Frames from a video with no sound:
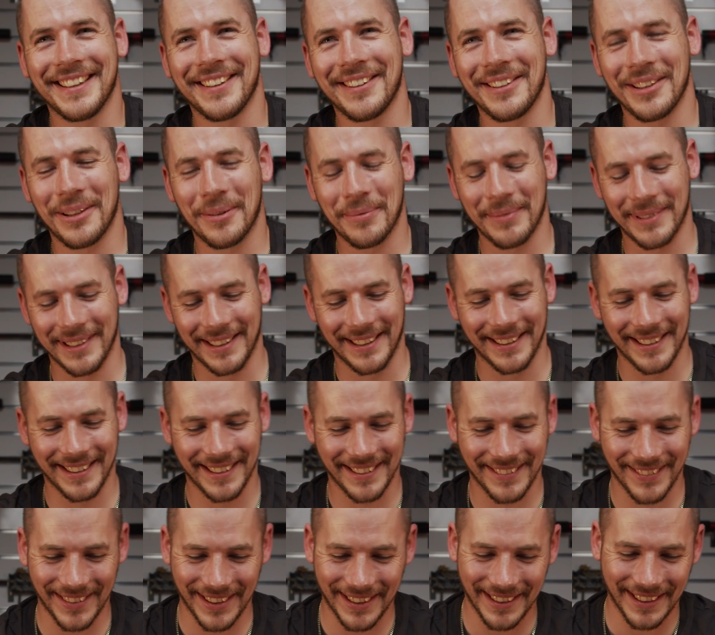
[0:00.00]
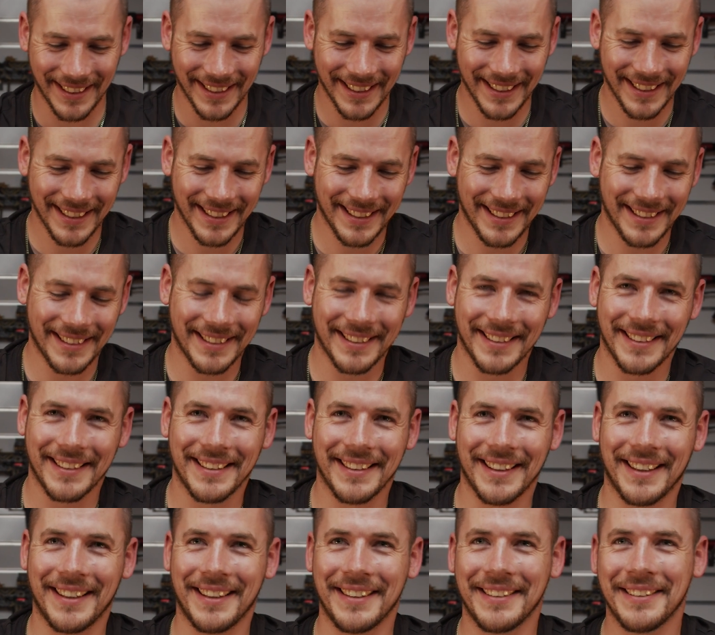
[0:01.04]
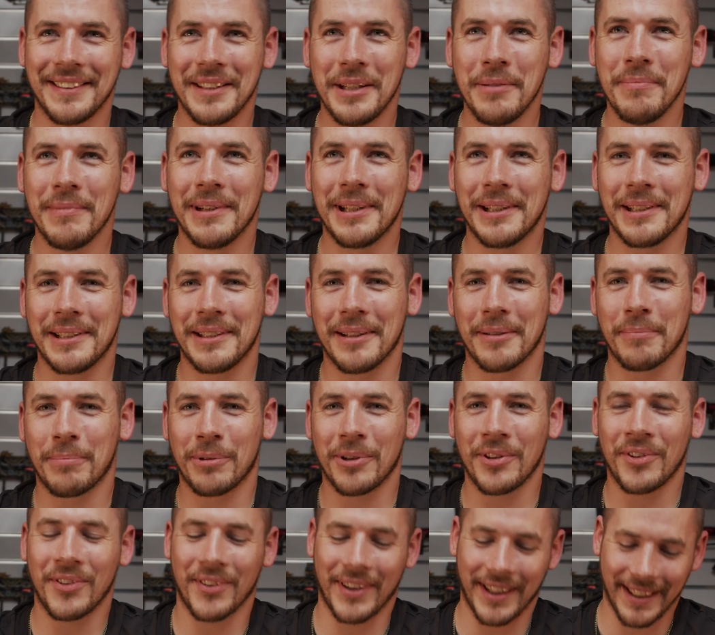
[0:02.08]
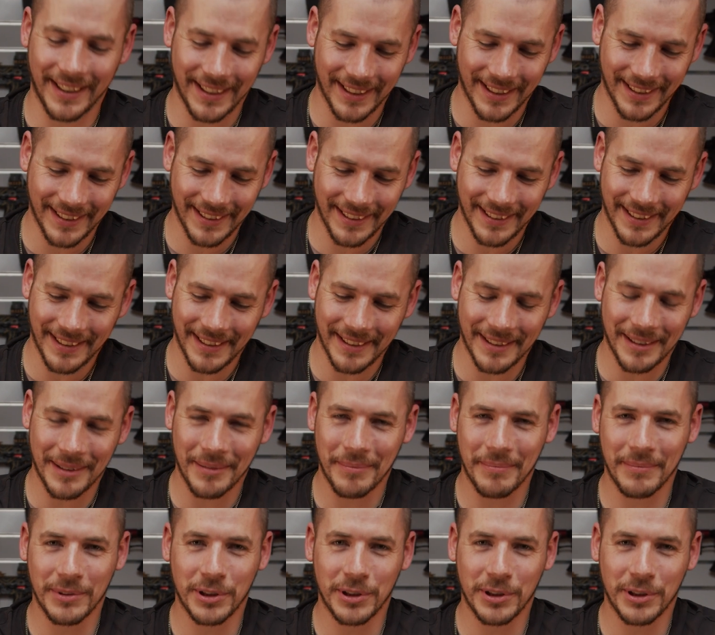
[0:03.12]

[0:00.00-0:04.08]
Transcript: Ihr glaubt gar nicht. Ey der E-Mail, der Posteingang, der